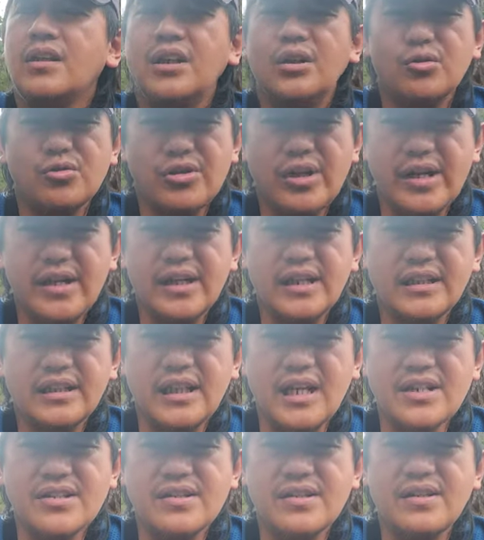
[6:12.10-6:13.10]
Inusar na ti
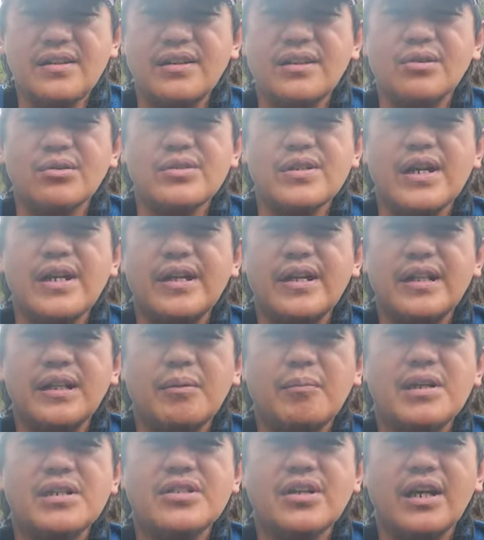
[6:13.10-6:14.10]
as, inusar na ti
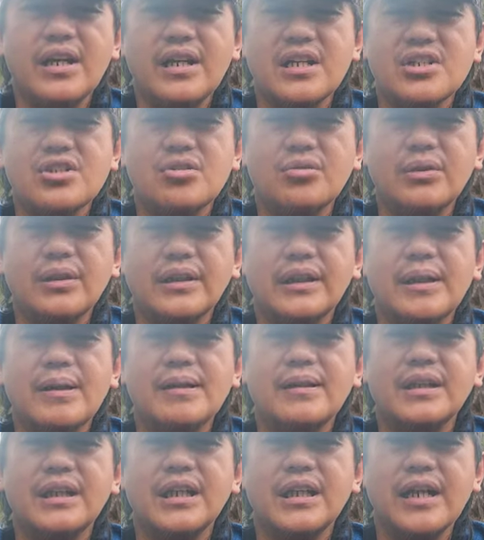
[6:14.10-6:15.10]
may nga nasyon,
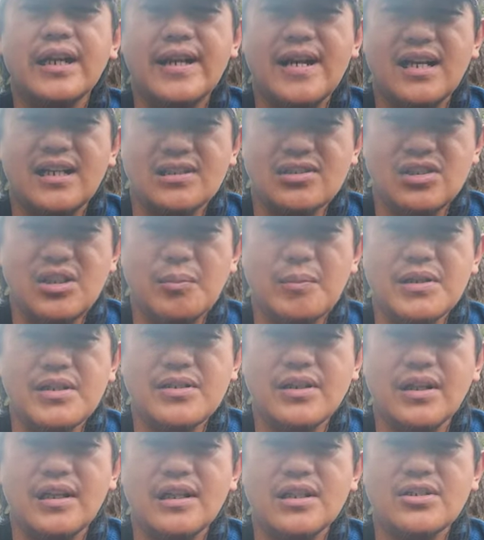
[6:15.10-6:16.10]
ta kinadakas ti may
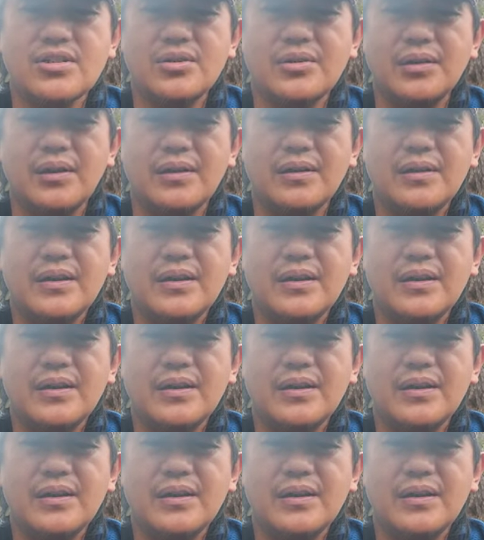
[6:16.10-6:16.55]
nga nasyon.